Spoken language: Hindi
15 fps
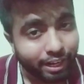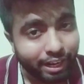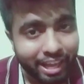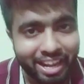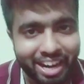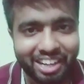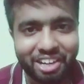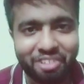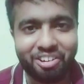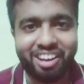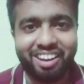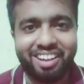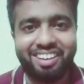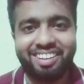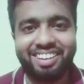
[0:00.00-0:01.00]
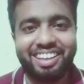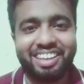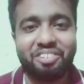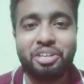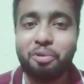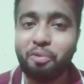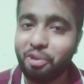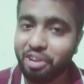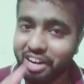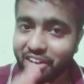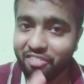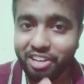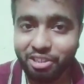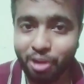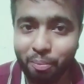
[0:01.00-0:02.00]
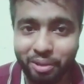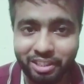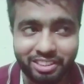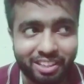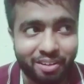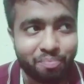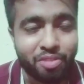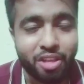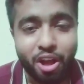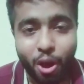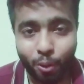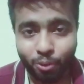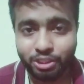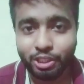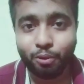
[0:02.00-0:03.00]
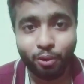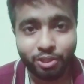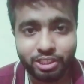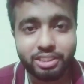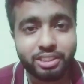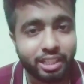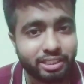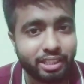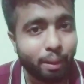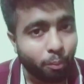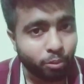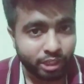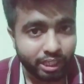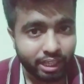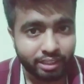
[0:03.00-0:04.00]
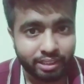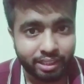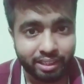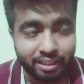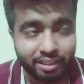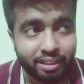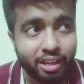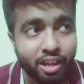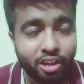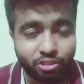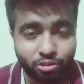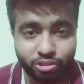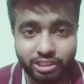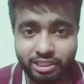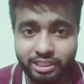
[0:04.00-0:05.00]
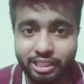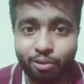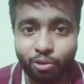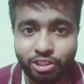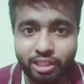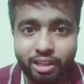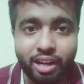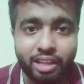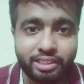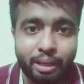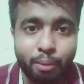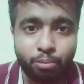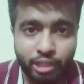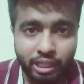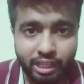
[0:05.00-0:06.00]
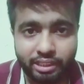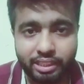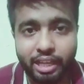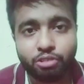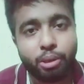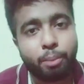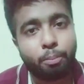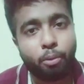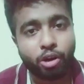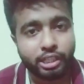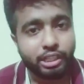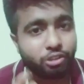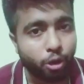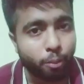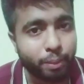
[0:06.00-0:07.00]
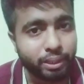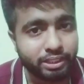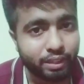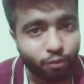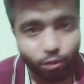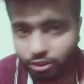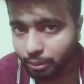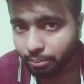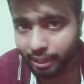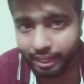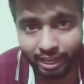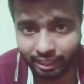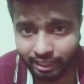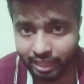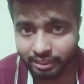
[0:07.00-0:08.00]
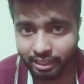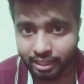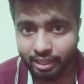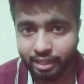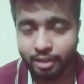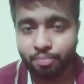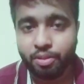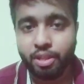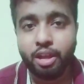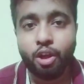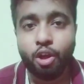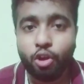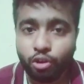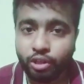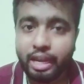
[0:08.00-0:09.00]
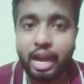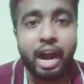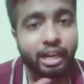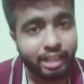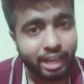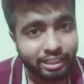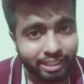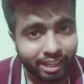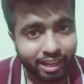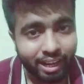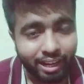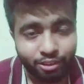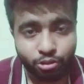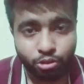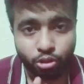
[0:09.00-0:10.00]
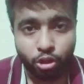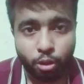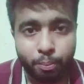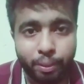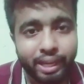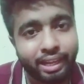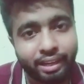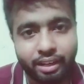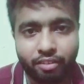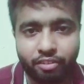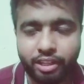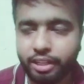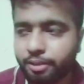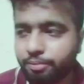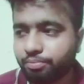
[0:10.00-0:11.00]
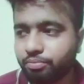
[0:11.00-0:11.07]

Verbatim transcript: नहीं हटने वाला क्योंकि वो रिलेवेंट टॉपिक्स है और उससे क्वेश्चन हर साल पूछा जाता है तो जिससे क्वेश्चन हर साल पूछा जाता है जो इंपॉर्टेंट टॉपिक्स है वो सब नहीं हटाया जा रहा है क्या हटाया जा रहा है तो जो टॉपिक इरेलीवेंट है